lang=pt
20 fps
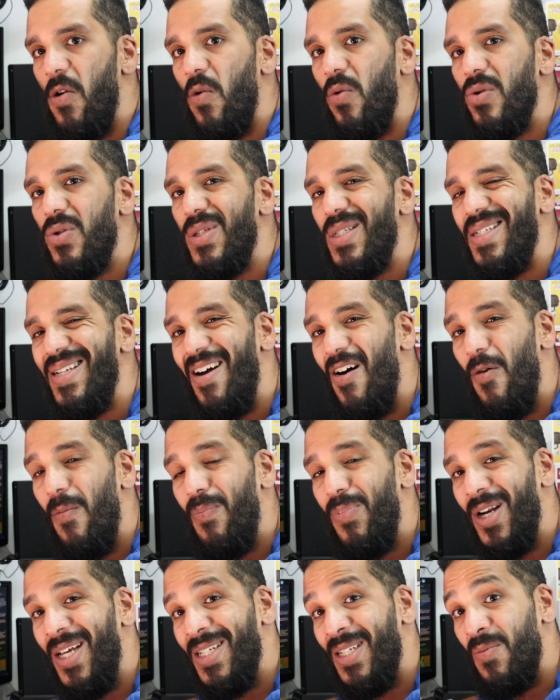O seu
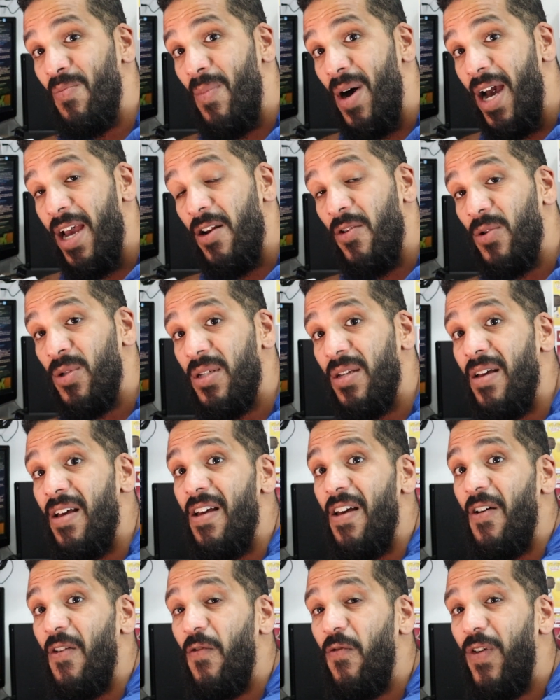plus minus
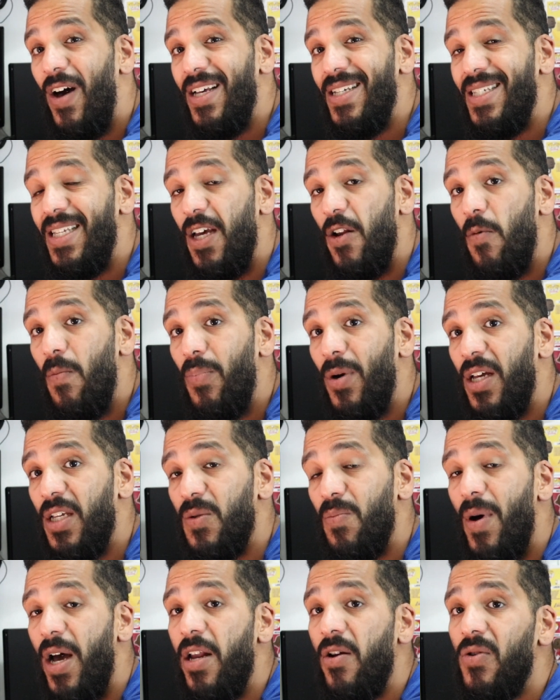vai ser um
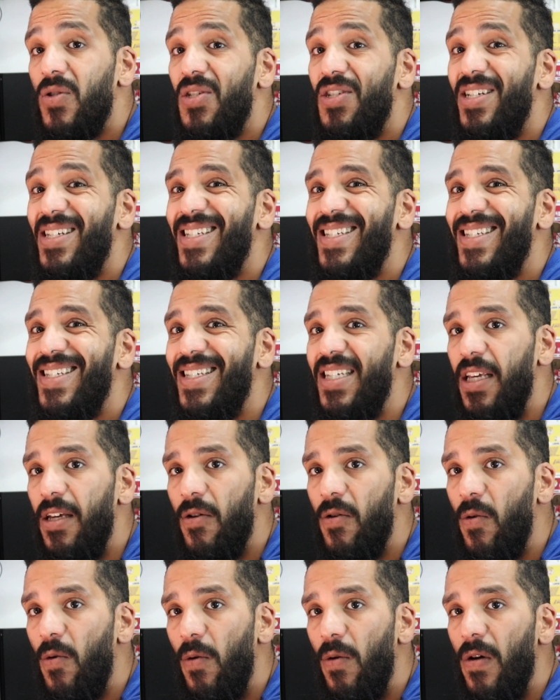plus minus de
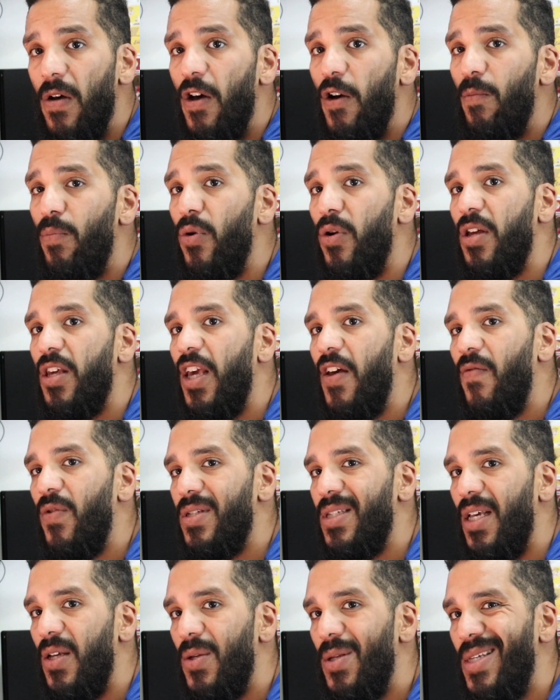5, porque
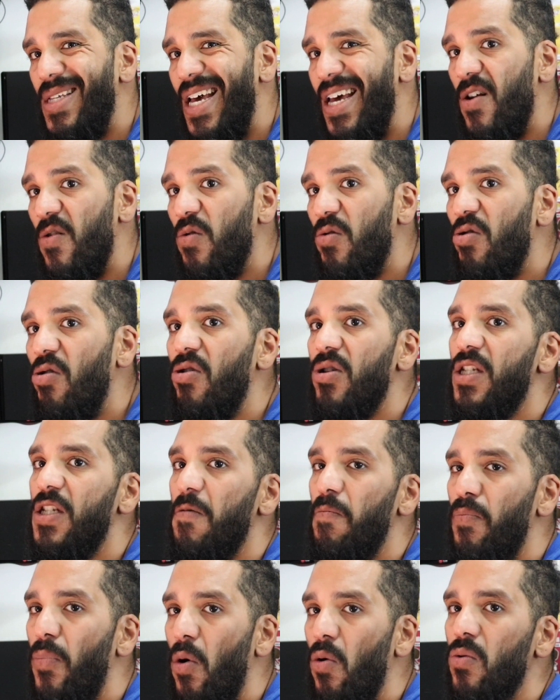você vocês fizeram
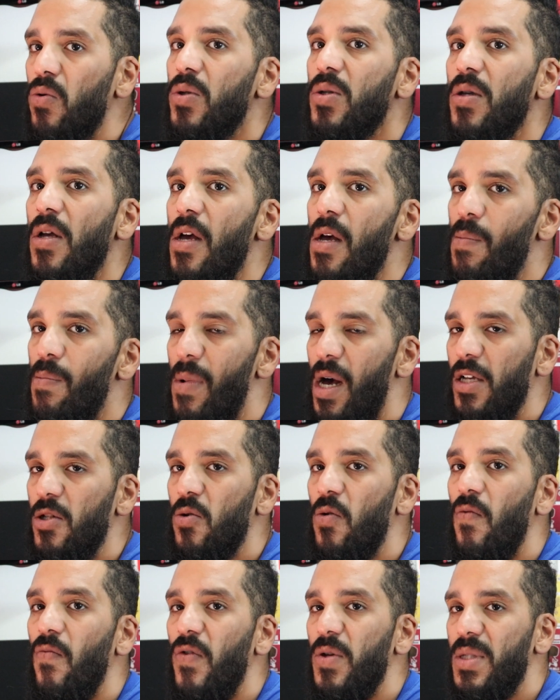12 pontos, mas
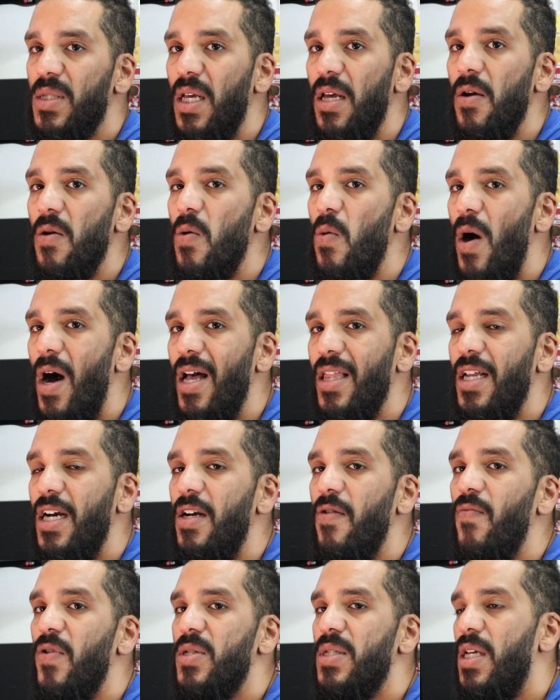com você em quadra
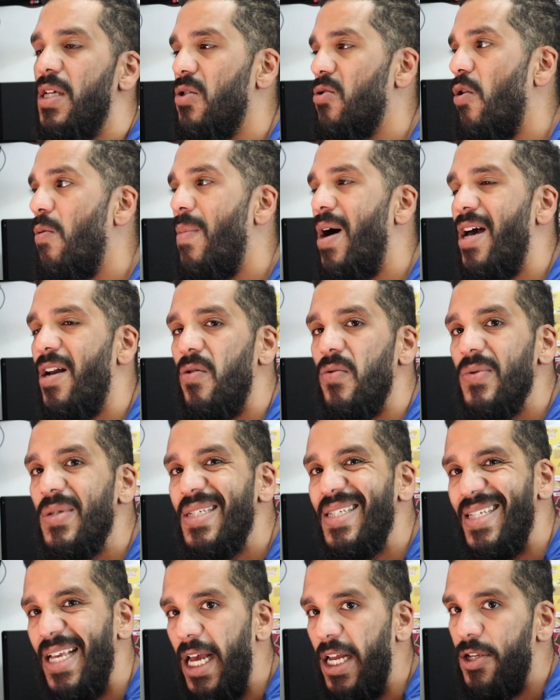ele vocês tomaram
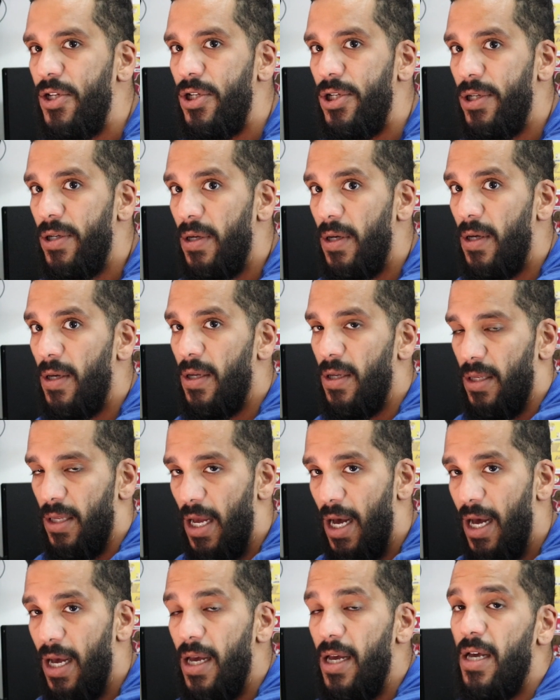7.
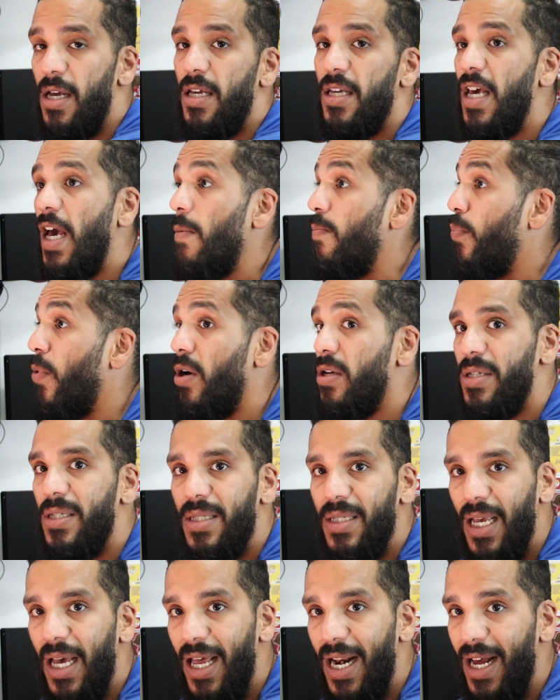Tá? E aí pode
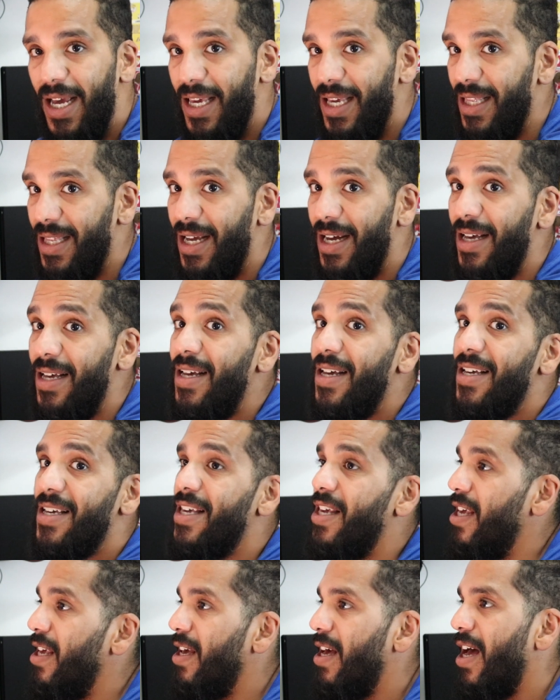ser ainda
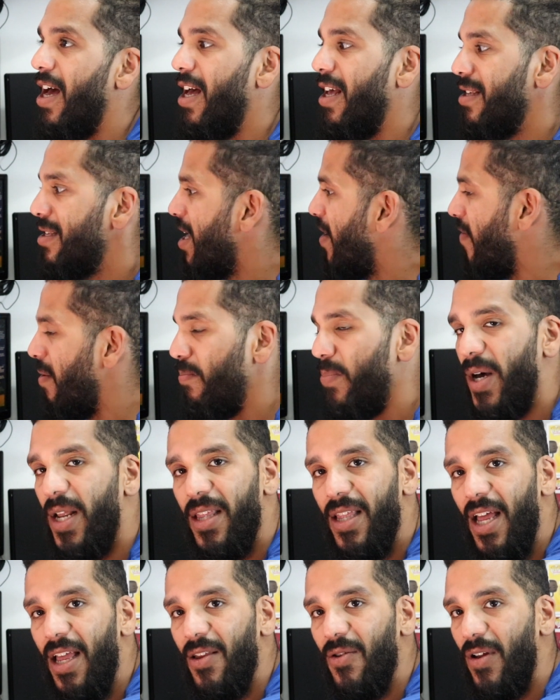que estava eh, uh,
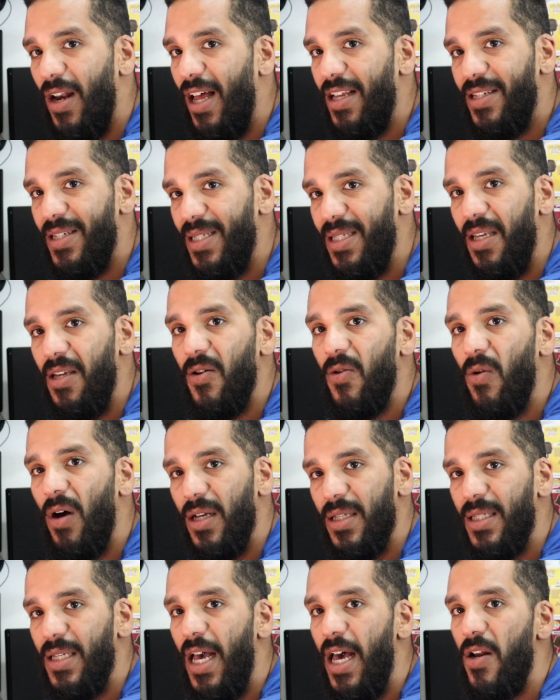perdendo lá de 5
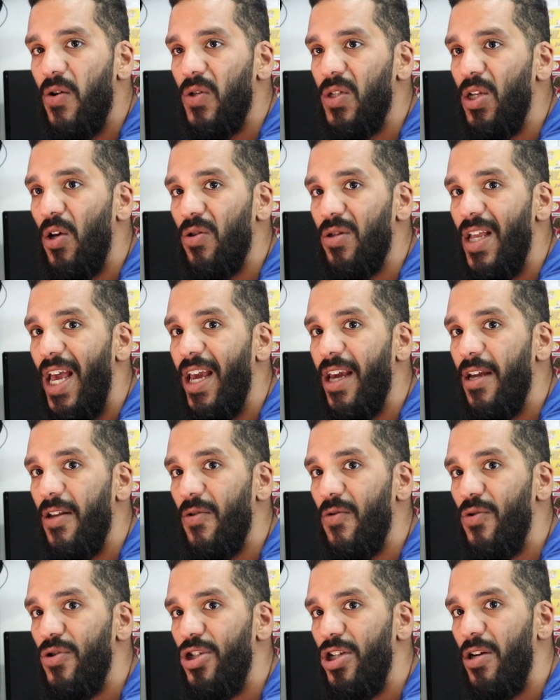a 0, seu
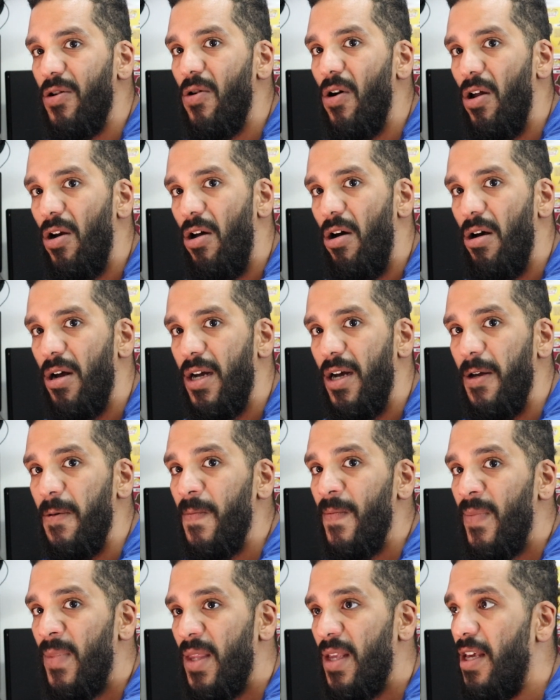técnico te coloca
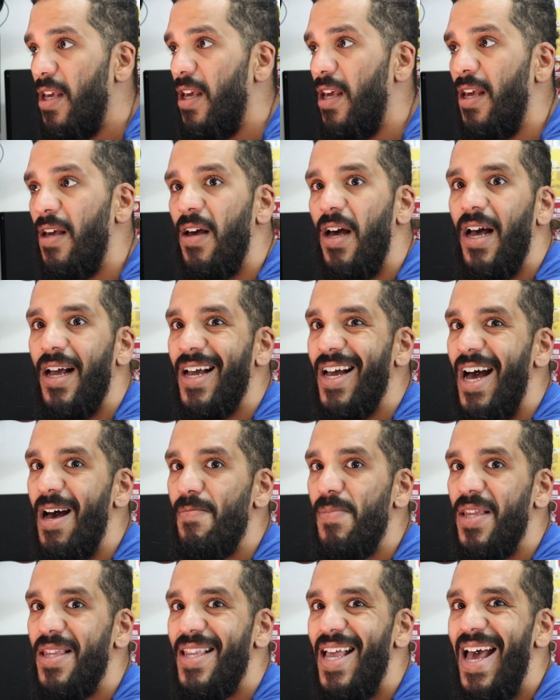e
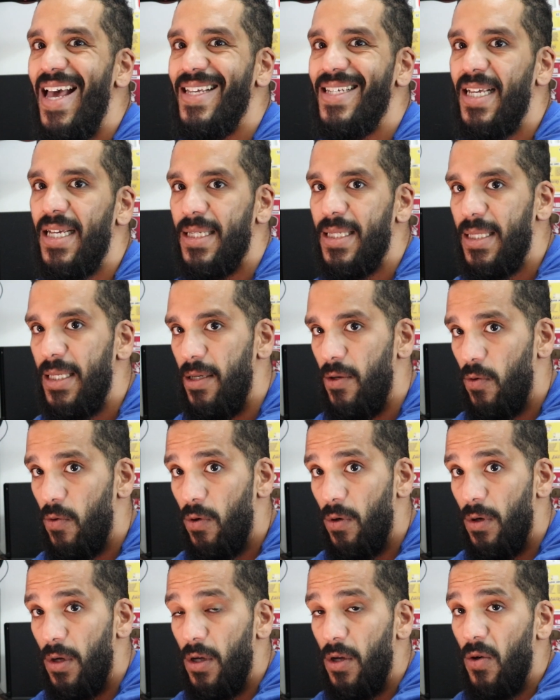acabe ah, 10 a
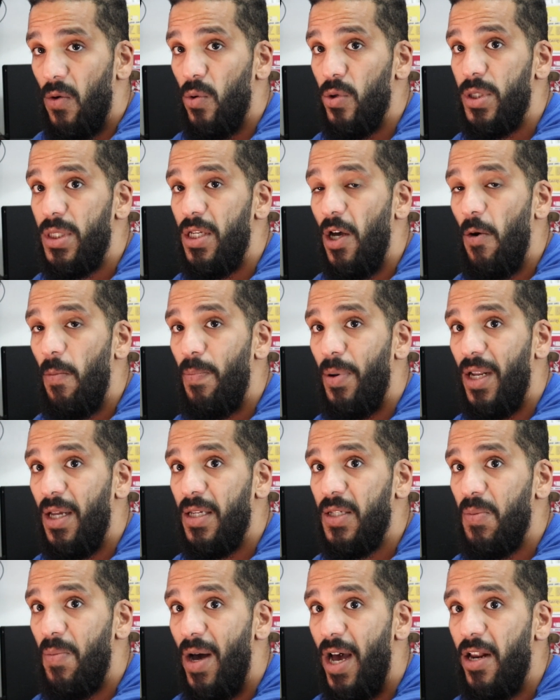5. O seu
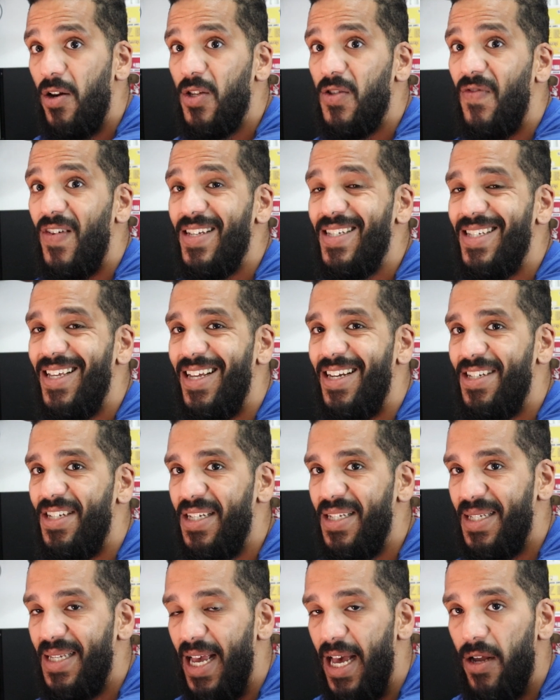plus minus vai ser
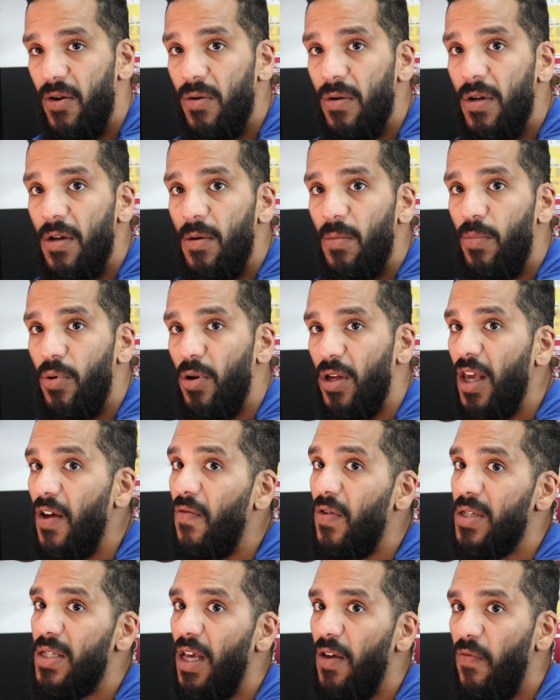de 0 porque
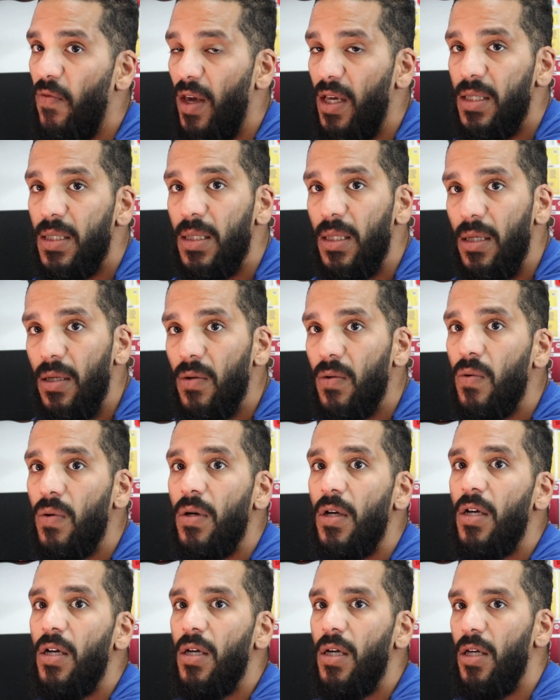você fez
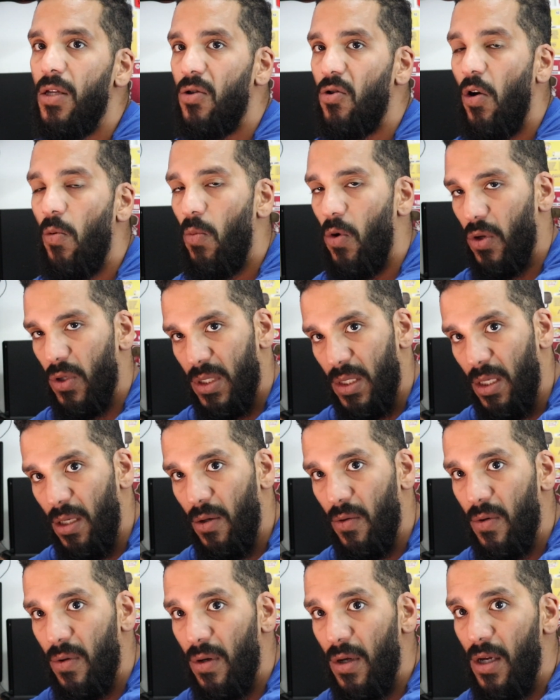5 e tomou
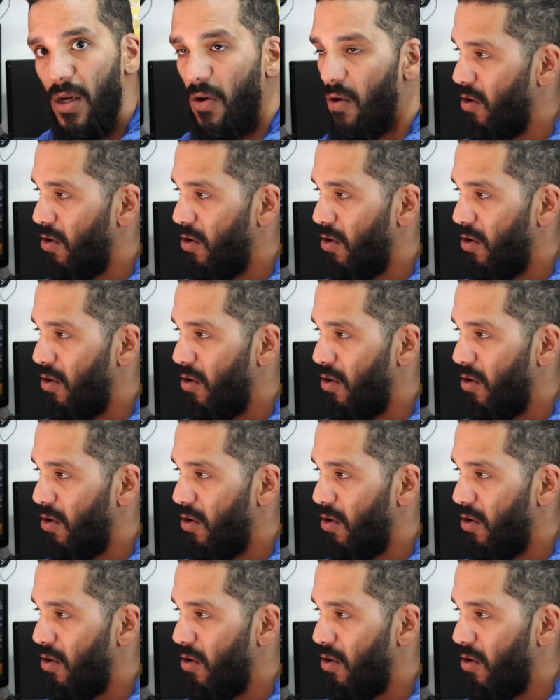5.